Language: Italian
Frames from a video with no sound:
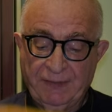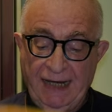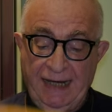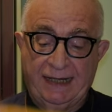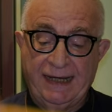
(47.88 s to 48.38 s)

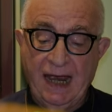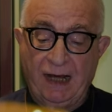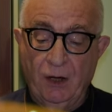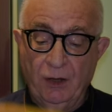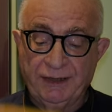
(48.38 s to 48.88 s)
e chi
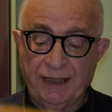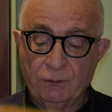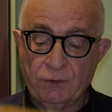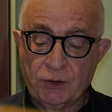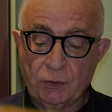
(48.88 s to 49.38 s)
accoglie
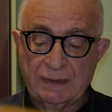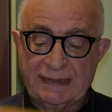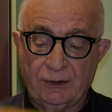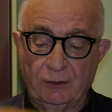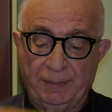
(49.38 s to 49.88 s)
un
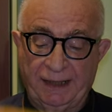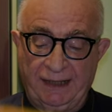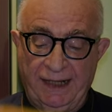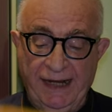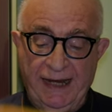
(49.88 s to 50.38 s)
giusto
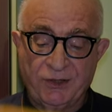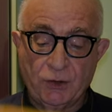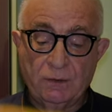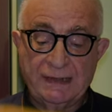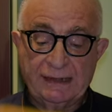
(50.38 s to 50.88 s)
perché è
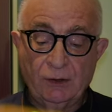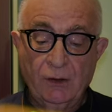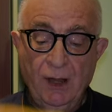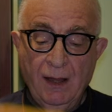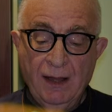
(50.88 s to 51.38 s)

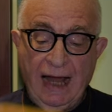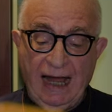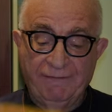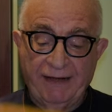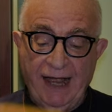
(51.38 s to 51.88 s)
giusto,
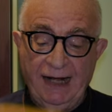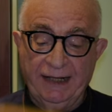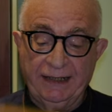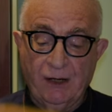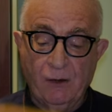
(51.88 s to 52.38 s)
avrà
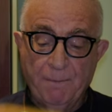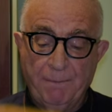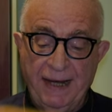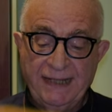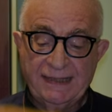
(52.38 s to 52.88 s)
la
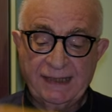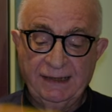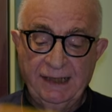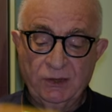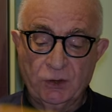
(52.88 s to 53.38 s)

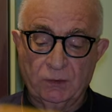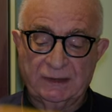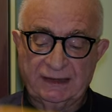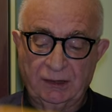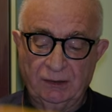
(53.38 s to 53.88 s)
ricompensa del
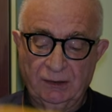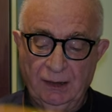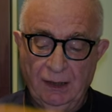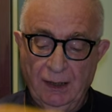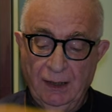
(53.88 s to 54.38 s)
giusto.
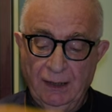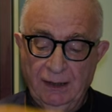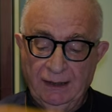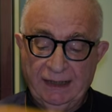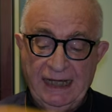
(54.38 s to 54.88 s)

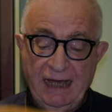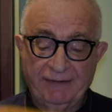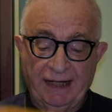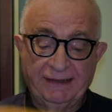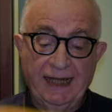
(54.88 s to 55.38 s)
Chi
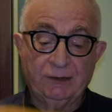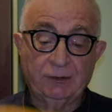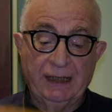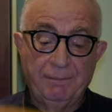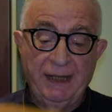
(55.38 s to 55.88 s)
avrà
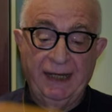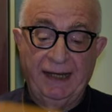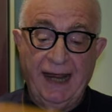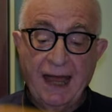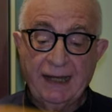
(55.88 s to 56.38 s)
dato da
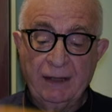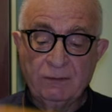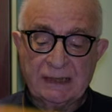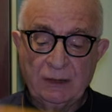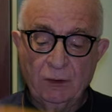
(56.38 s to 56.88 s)
bere anche
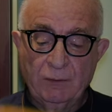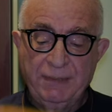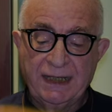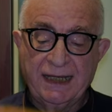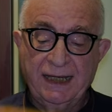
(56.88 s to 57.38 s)
un solo
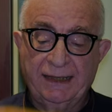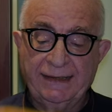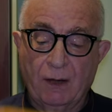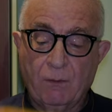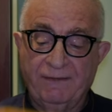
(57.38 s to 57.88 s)
bicchiere
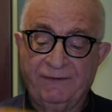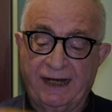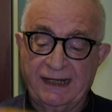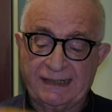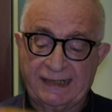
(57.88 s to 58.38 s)
d'acqua
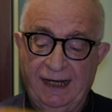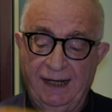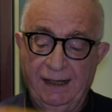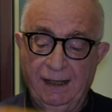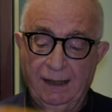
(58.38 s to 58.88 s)

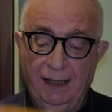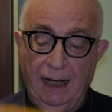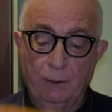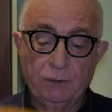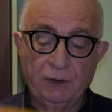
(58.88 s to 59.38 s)
fresca
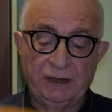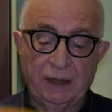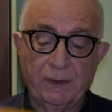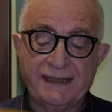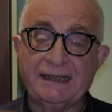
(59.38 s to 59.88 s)
a uno
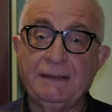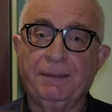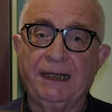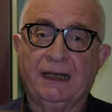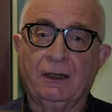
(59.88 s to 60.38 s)
di questi
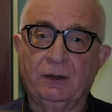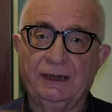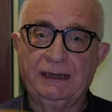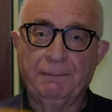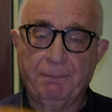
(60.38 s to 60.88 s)
piccoli,